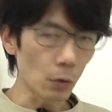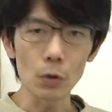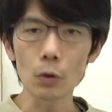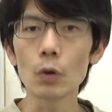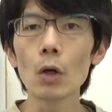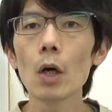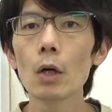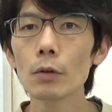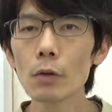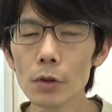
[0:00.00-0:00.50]

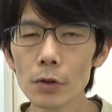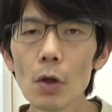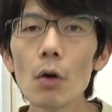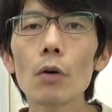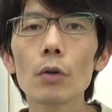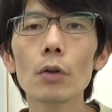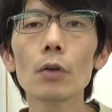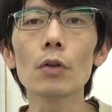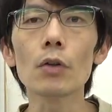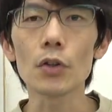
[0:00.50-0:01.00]
録、どう
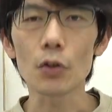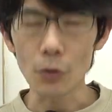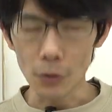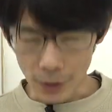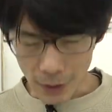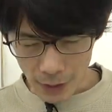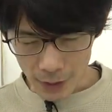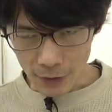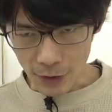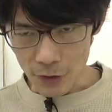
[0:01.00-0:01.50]
ぞよろしくお
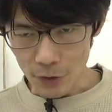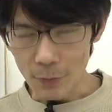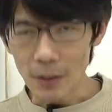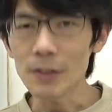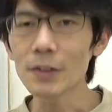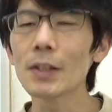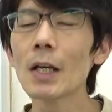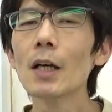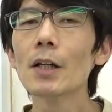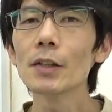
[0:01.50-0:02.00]
願いいたし
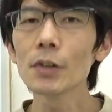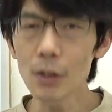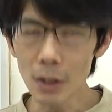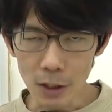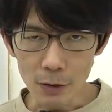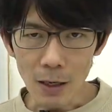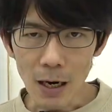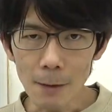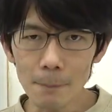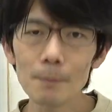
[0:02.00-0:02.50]
ます。それ
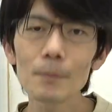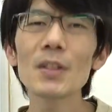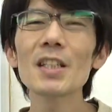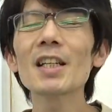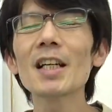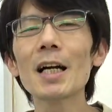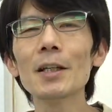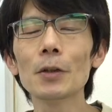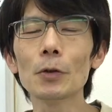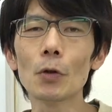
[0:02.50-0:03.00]
では
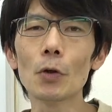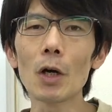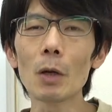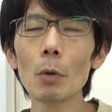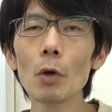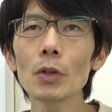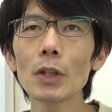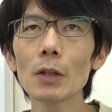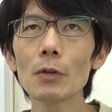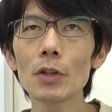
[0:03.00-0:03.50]
次回の動画
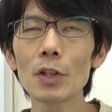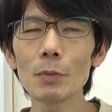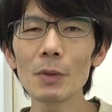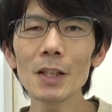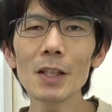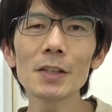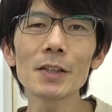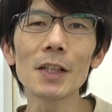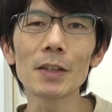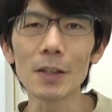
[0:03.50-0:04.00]
もお楽しみ
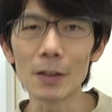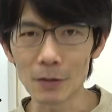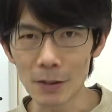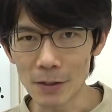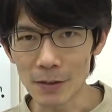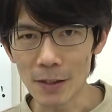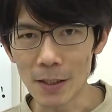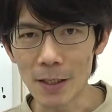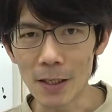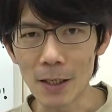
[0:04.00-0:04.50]
になさってく
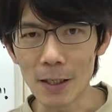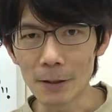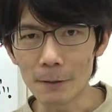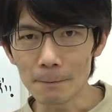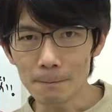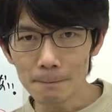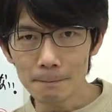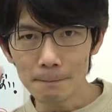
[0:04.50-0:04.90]
ださい。